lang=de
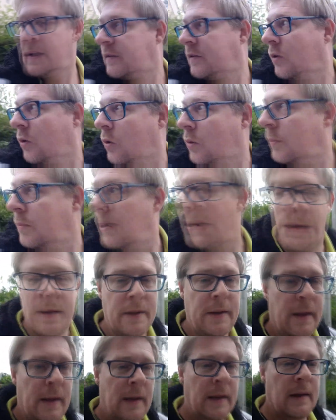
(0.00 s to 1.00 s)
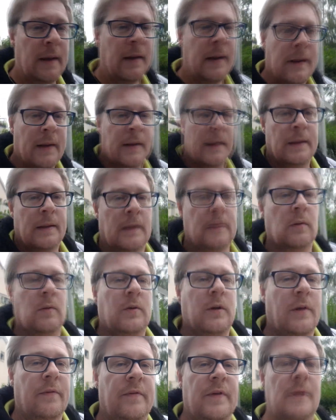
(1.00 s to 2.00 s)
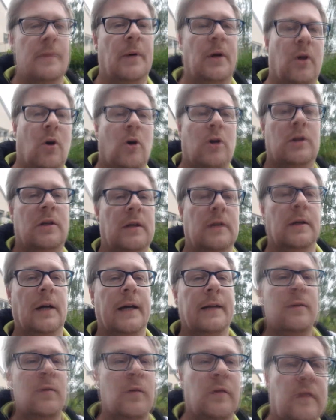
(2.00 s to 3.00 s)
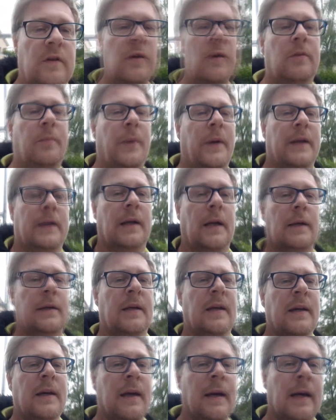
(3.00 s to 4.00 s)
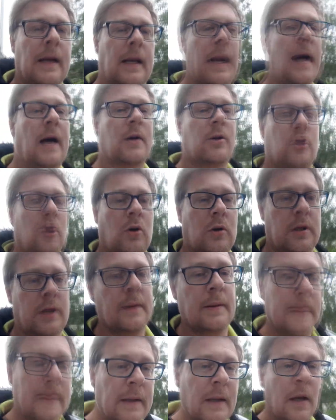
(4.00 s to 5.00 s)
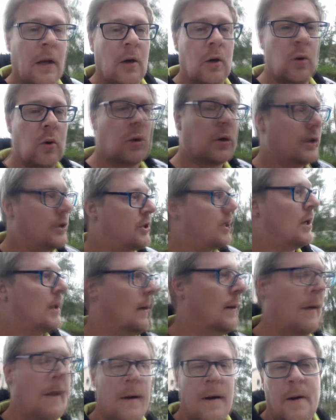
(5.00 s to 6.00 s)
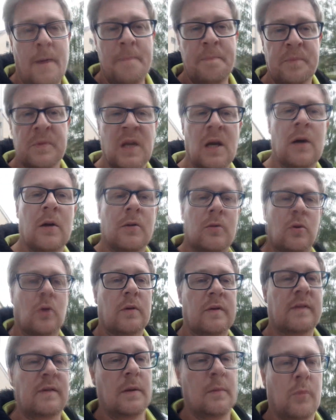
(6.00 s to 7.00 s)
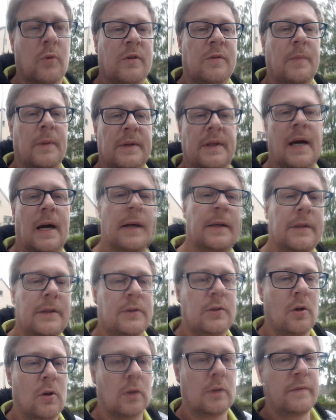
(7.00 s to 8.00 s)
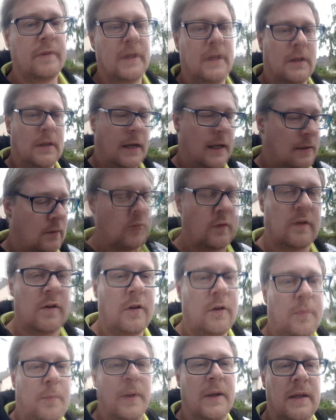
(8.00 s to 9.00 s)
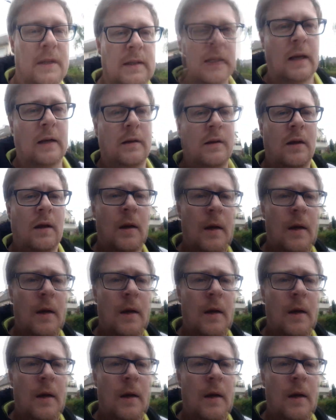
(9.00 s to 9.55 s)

so um und dann will man noch den Rettungsdienst behindern. Klar, Schock, logisch. Trotzdem muss man da nicht irgendwie den Rettungsdienst behindern.